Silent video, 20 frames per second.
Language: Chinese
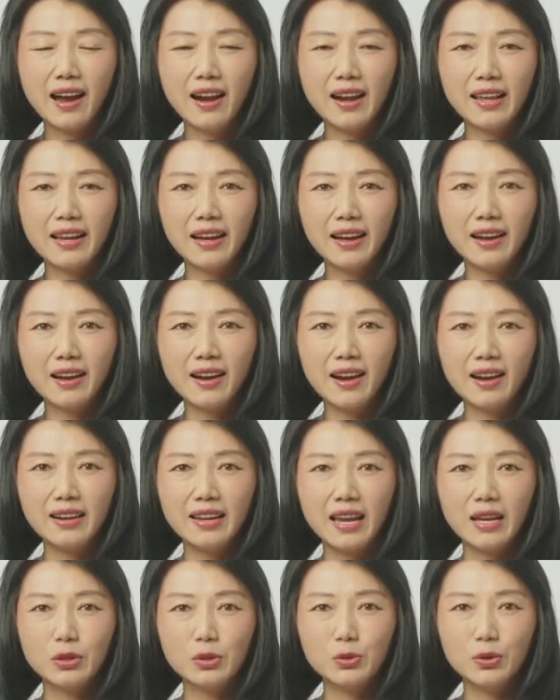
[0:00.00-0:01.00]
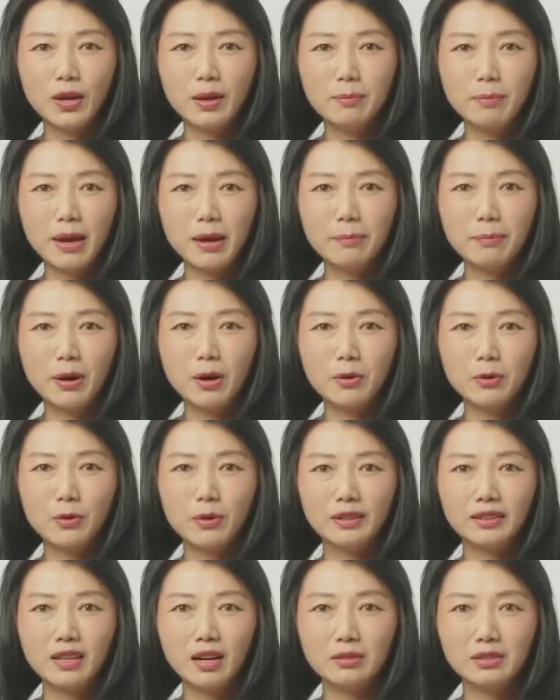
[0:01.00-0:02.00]
2022年全美包
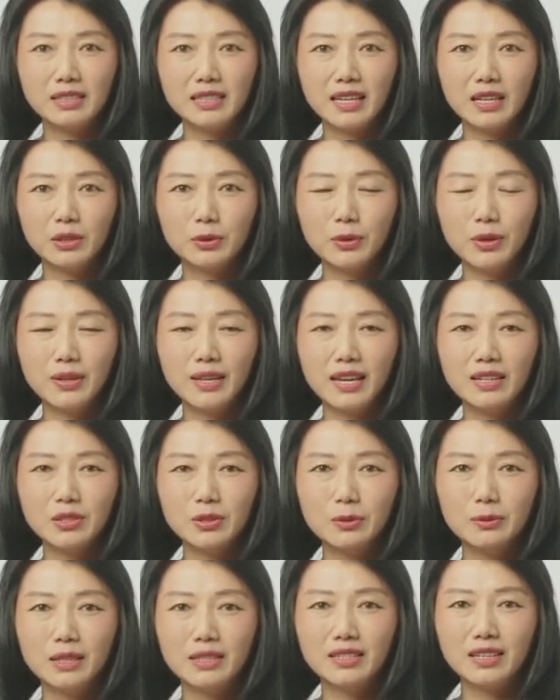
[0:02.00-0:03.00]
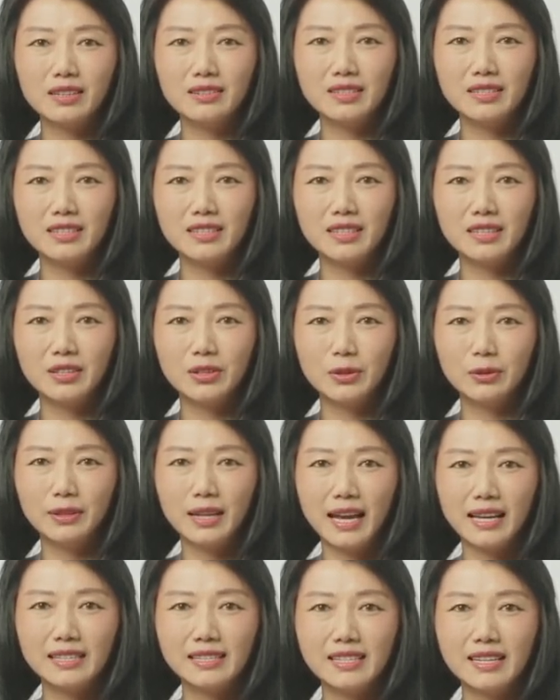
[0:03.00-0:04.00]
裹盗窃最严重的城市有
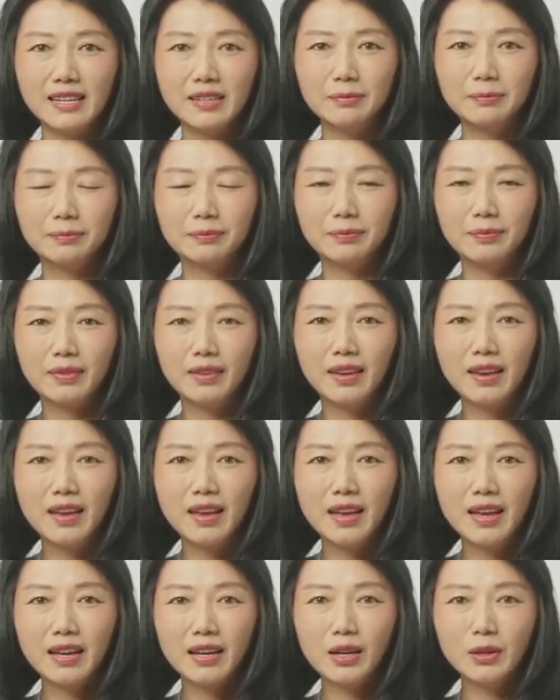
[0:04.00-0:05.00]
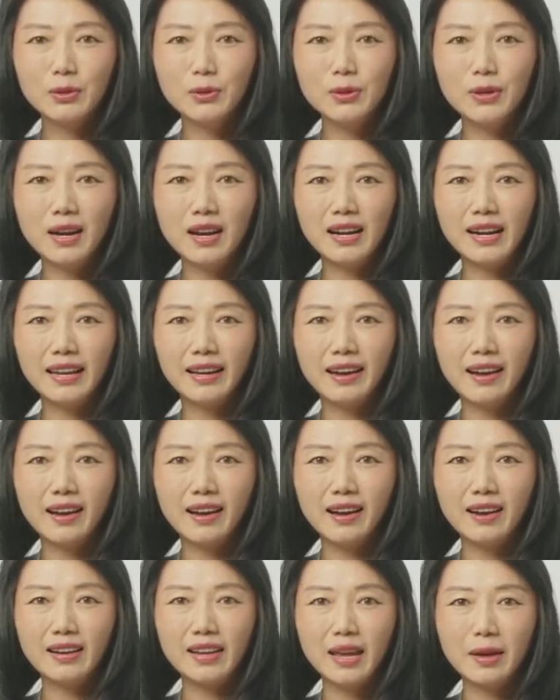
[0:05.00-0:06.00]
哪些。根据
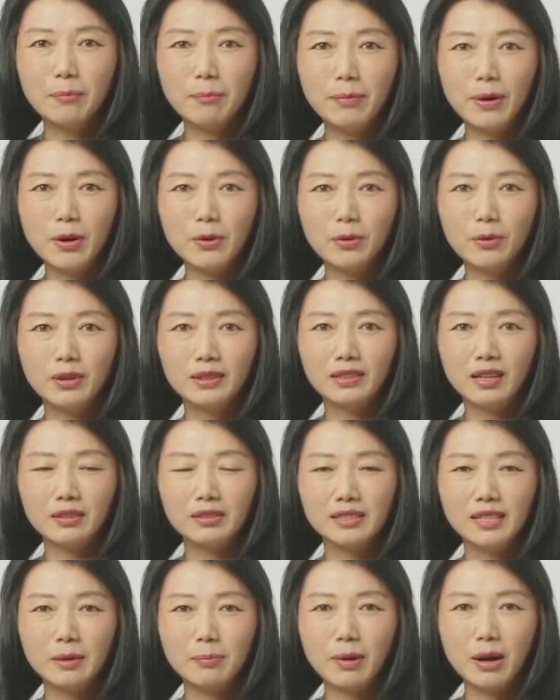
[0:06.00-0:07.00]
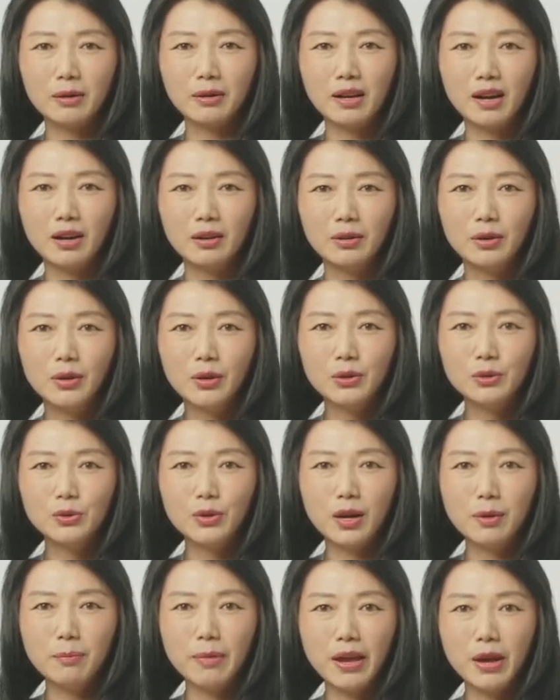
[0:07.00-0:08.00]
2022年包裹盗窃报告，
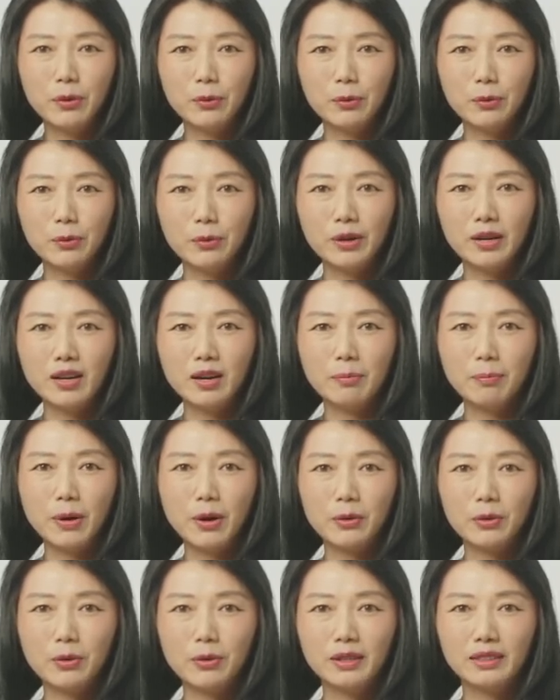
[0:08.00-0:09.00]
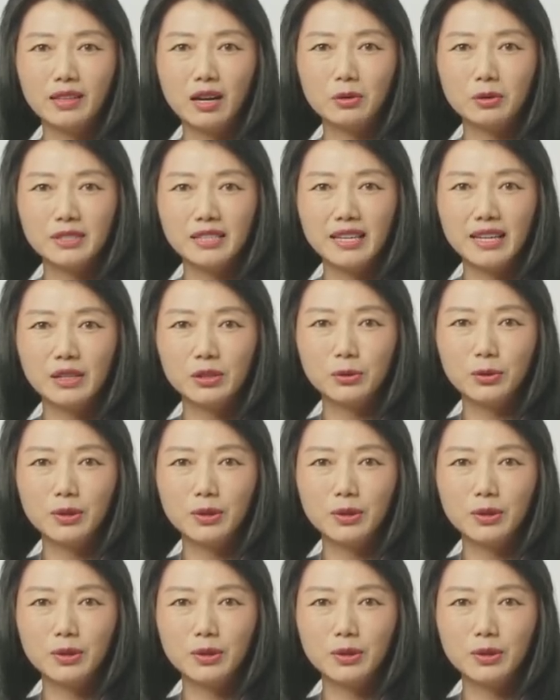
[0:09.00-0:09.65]
全美五个包裹盗窃